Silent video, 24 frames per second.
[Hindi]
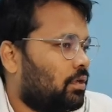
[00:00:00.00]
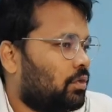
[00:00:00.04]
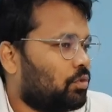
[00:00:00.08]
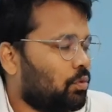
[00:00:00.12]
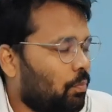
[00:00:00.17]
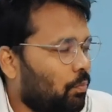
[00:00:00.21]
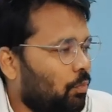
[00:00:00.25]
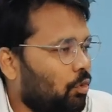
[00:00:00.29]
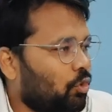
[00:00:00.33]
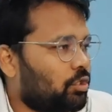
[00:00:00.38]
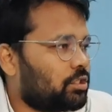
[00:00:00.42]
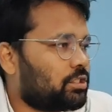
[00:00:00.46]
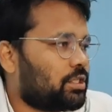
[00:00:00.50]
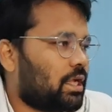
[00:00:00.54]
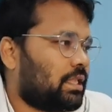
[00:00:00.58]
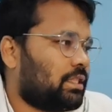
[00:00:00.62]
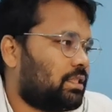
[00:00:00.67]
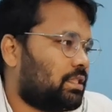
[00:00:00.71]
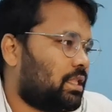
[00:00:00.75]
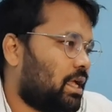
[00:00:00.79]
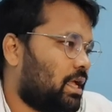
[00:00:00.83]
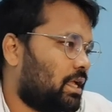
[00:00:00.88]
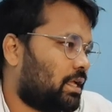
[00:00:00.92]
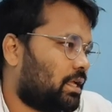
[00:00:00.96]
तो मुल्क
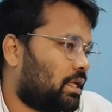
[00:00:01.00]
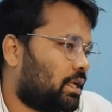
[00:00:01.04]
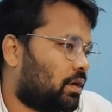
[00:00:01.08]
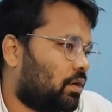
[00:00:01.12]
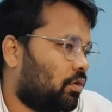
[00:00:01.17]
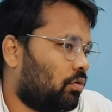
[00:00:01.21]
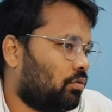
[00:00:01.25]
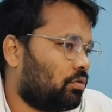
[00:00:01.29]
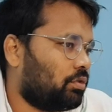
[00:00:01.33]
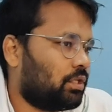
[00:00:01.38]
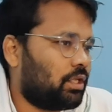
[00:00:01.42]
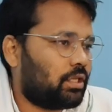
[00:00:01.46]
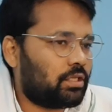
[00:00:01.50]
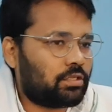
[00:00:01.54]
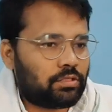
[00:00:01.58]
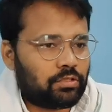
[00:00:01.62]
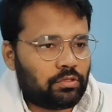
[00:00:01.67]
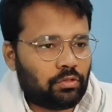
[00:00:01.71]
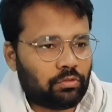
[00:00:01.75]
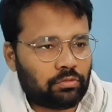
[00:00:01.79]
जानता है कि कौन देश